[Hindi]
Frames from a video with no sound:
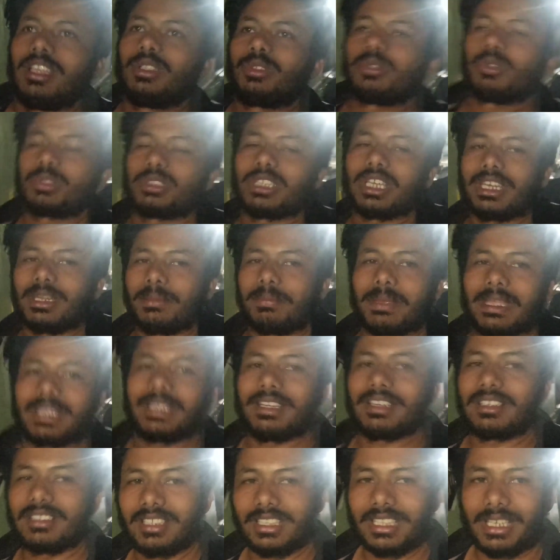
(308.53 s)
तो सारे पैक
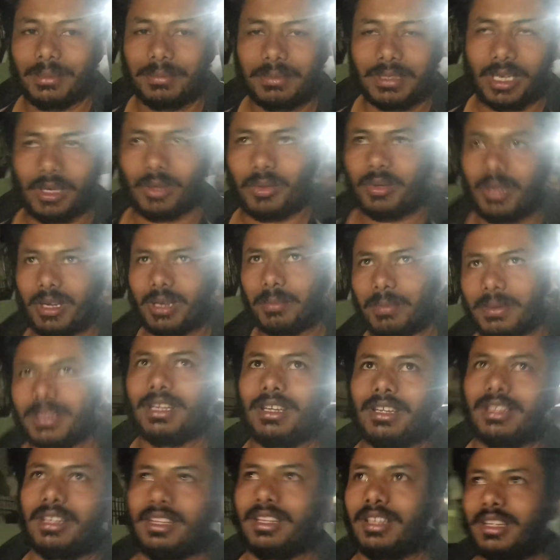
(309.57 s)
कर देंगे अब झाड़ू के कपड़े
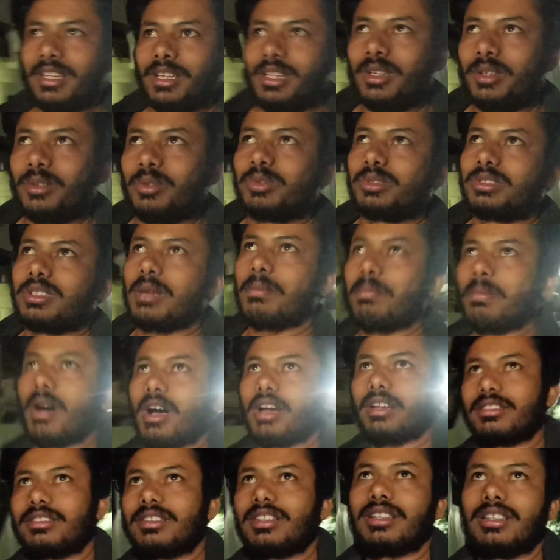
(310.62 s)
उसके
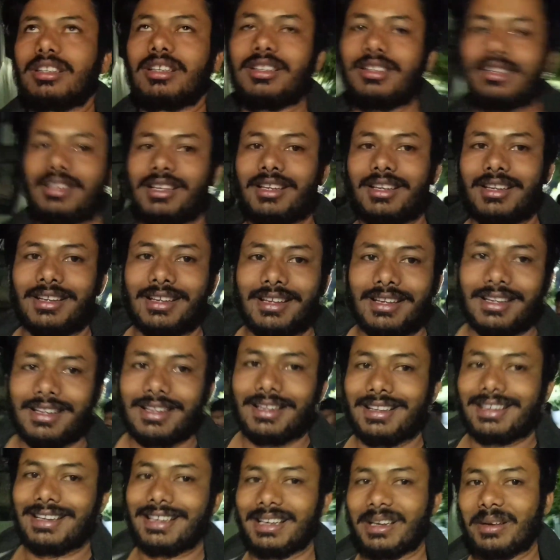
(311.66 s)
बाद
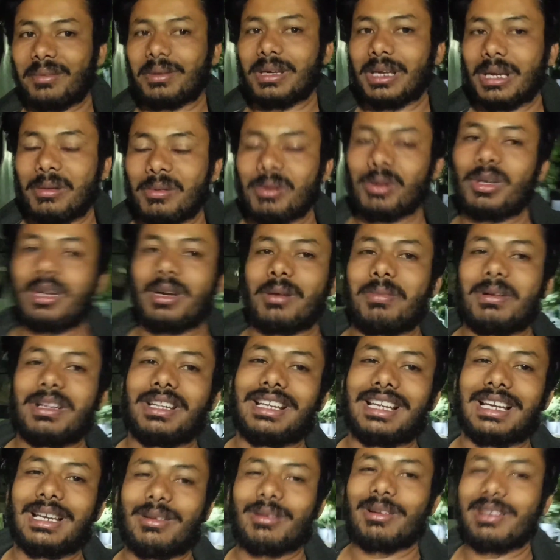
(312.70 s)
अब गर्मियों के कपड़े
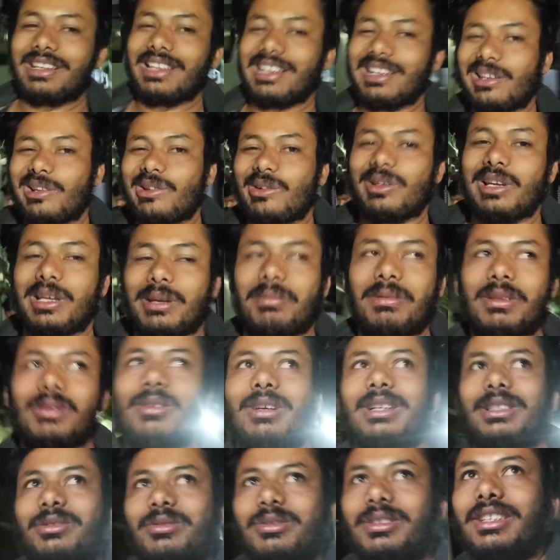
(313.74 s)
निकालने वाले क्योंकि गर्मी तो
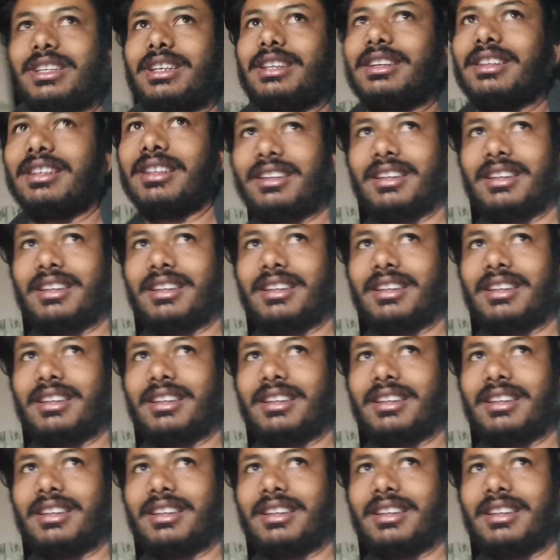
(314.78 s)
आ चुकी है